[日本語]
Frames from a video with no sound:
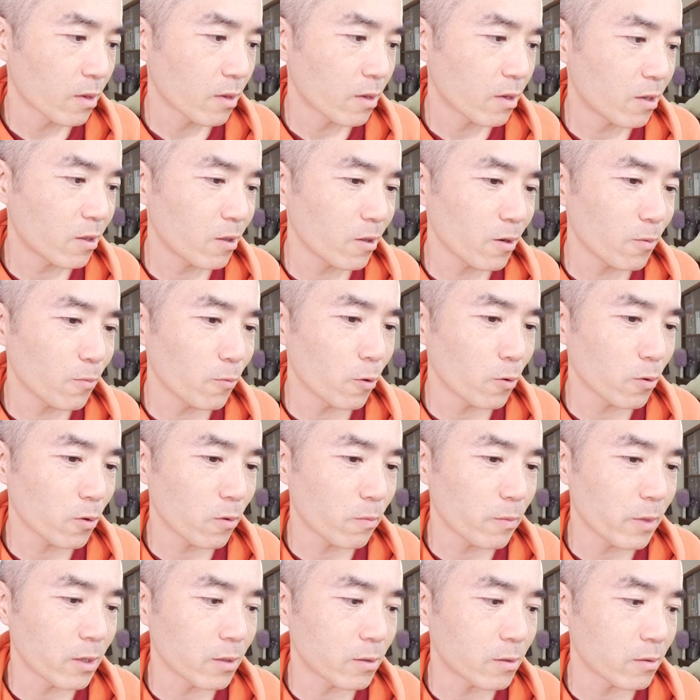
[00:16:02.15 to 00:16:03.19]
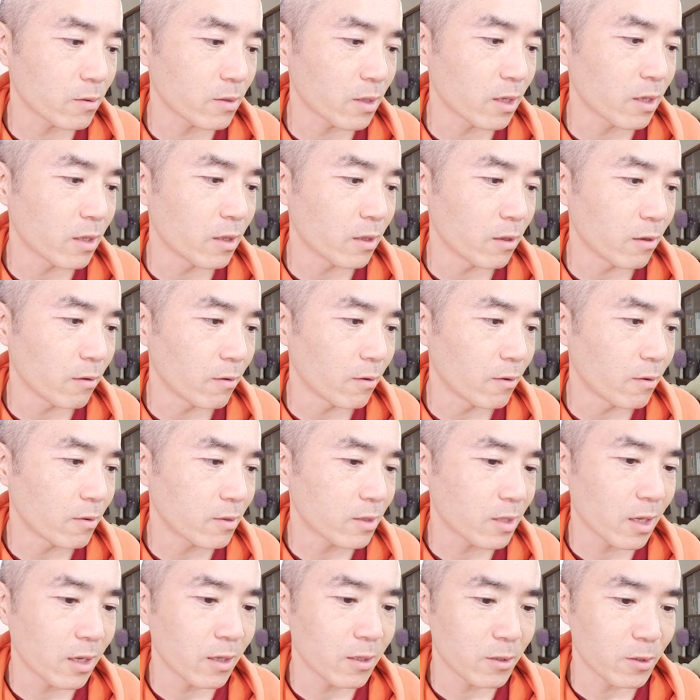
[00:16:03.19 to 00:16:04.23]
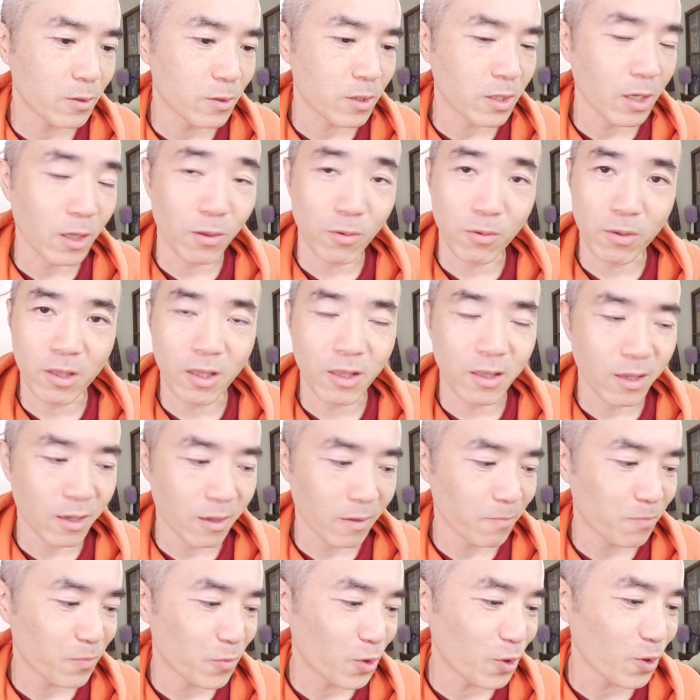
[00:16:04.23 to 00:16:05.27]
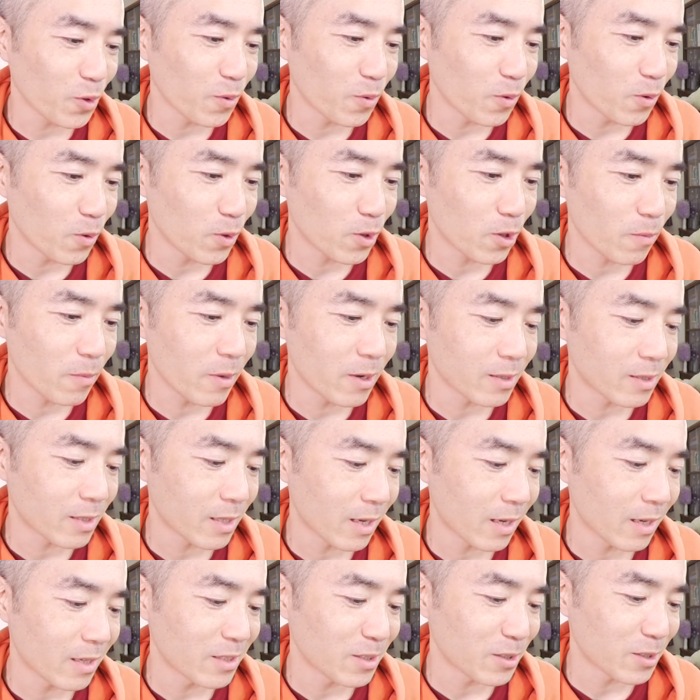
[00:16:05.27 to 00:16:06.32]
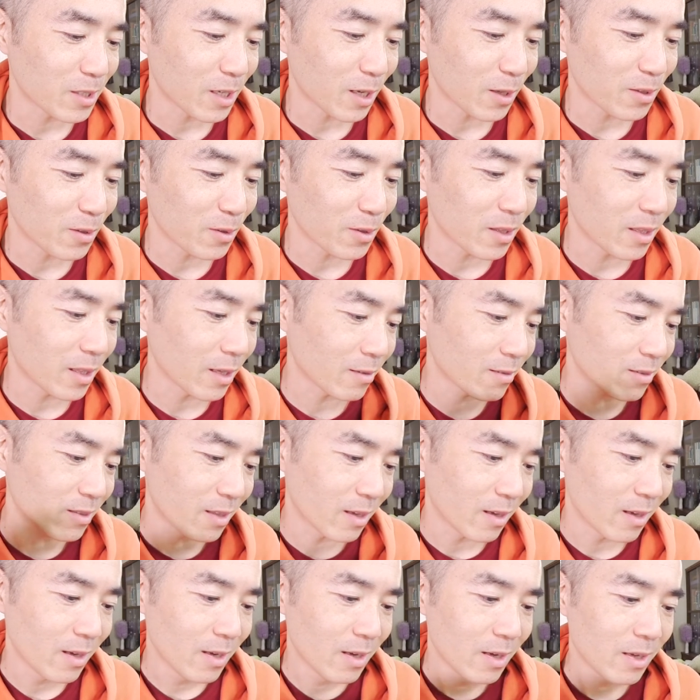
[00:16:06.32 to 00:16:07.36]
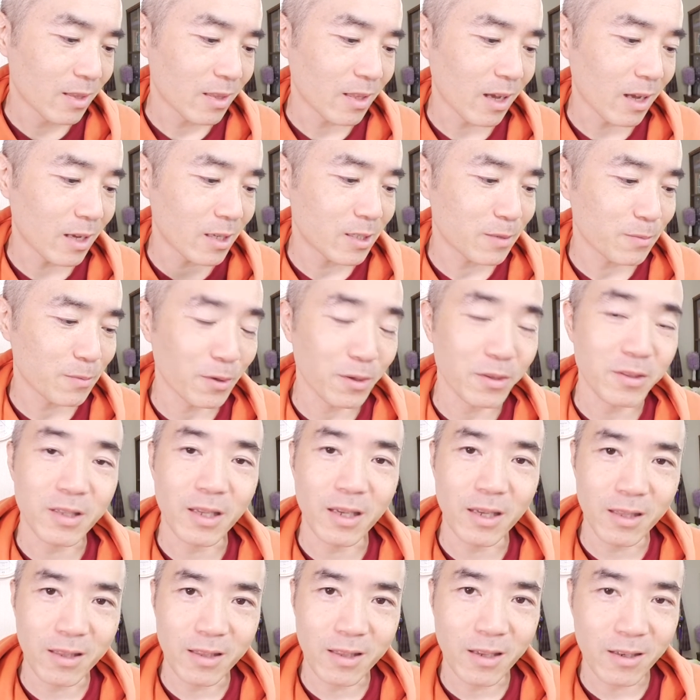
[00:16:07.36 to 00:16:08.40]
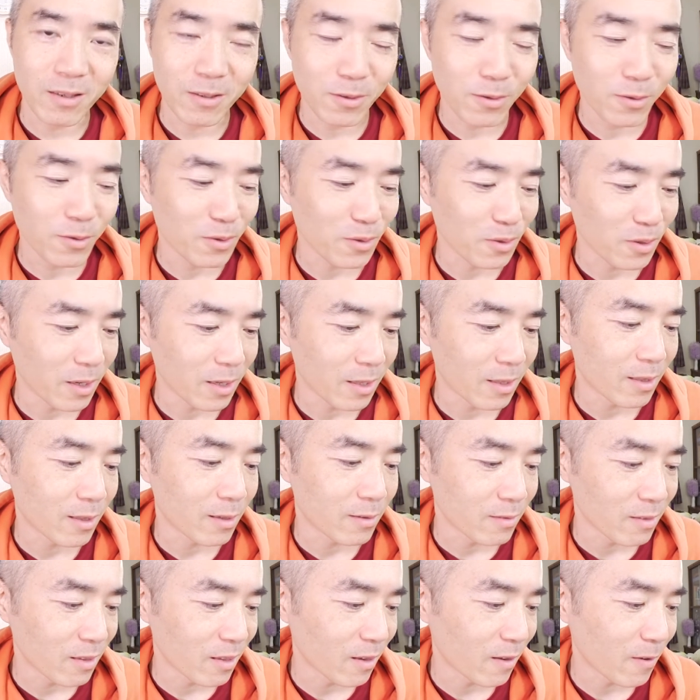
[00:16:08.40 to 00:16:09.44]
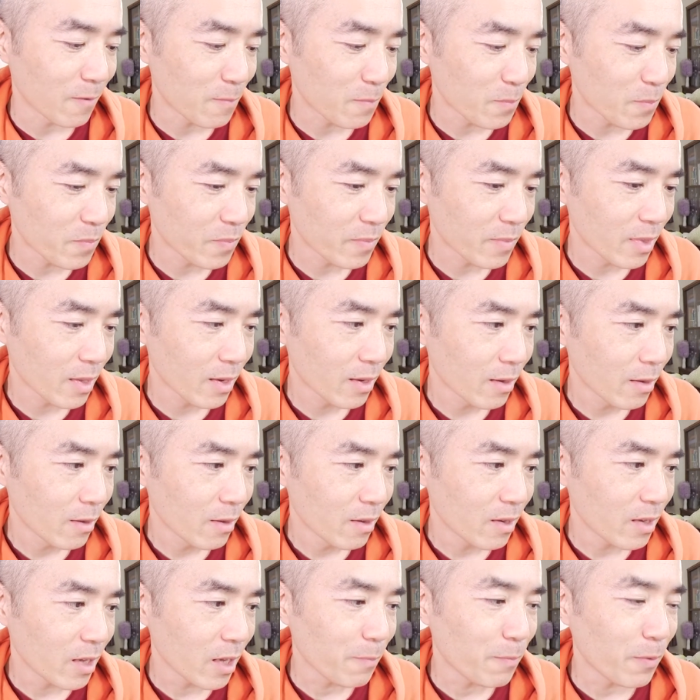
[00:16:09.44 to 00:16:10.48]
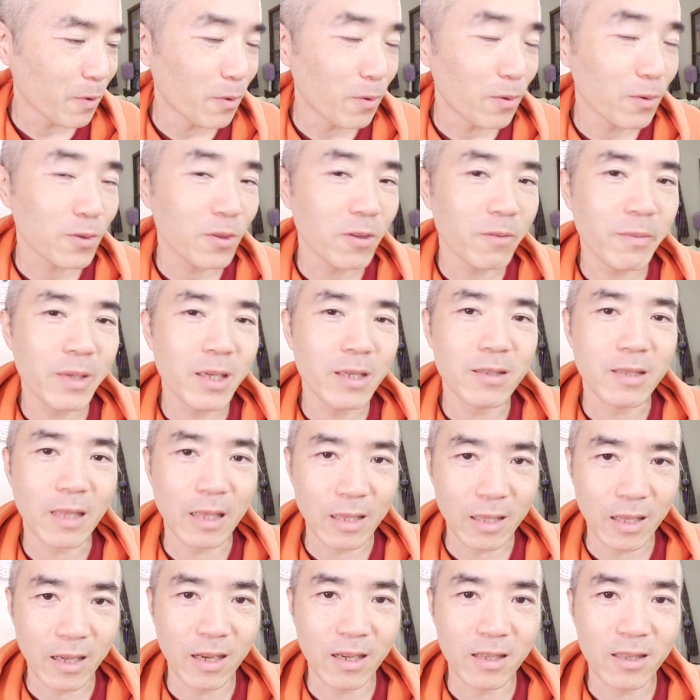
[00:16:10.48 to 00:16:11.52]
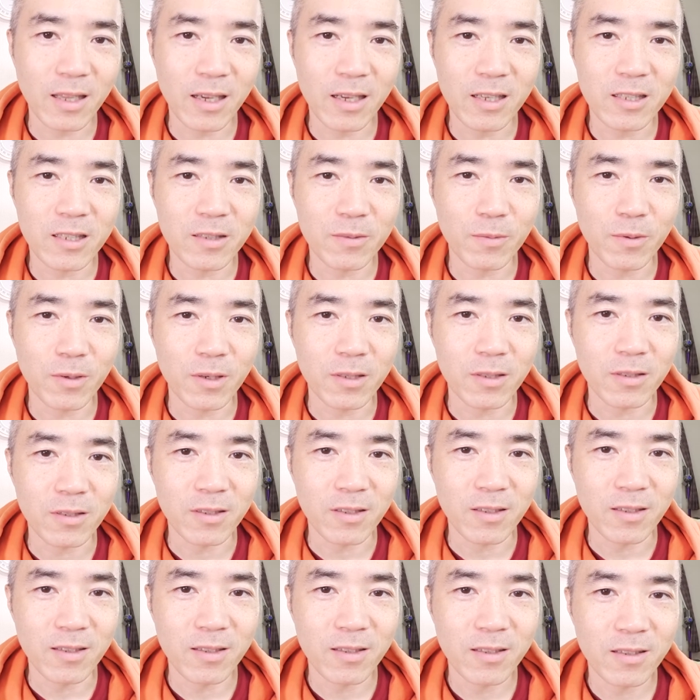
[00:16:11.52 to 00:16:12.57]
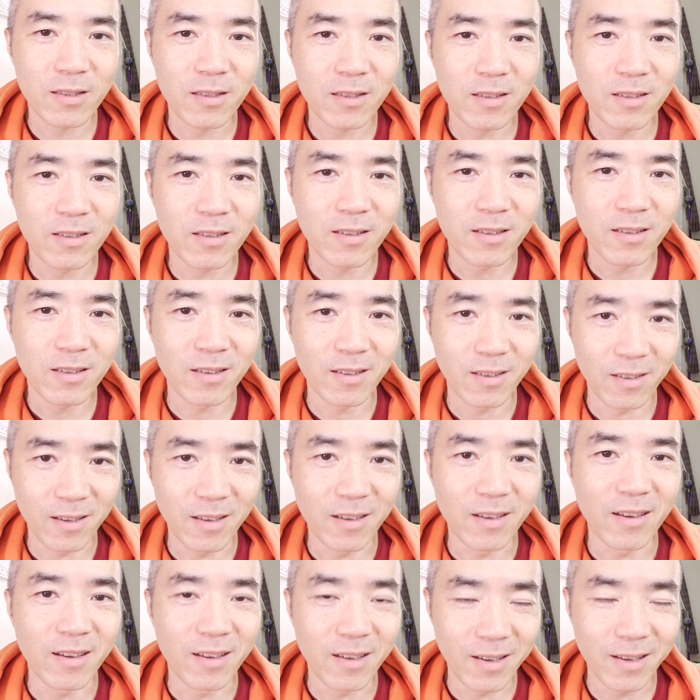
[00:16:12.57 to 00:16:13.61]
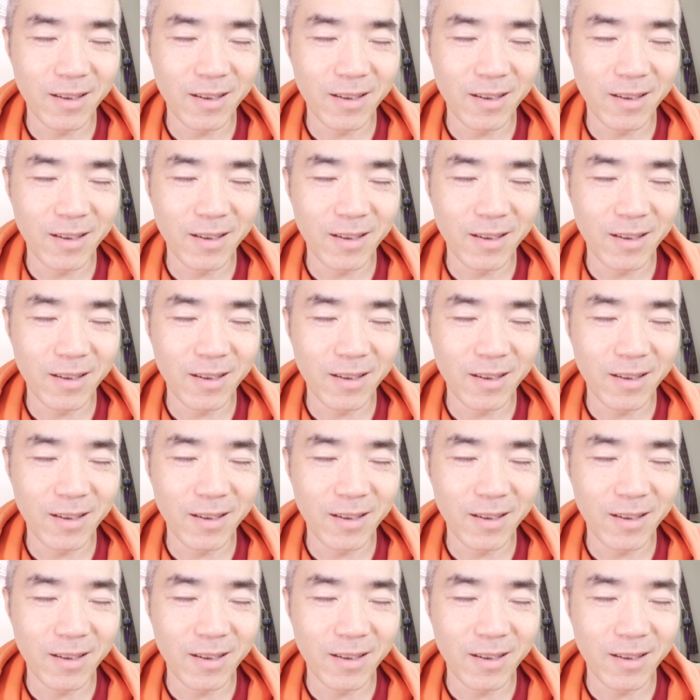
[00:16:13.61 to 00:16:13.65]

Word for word: 昨日もオートミール少ないんだよ。30しか取ってない。今日もオートミール30しか取ってなくて、体脂肪率減ってる。どんどん減ってるね。やっぱオートミールだな、体脂肪率。うん。な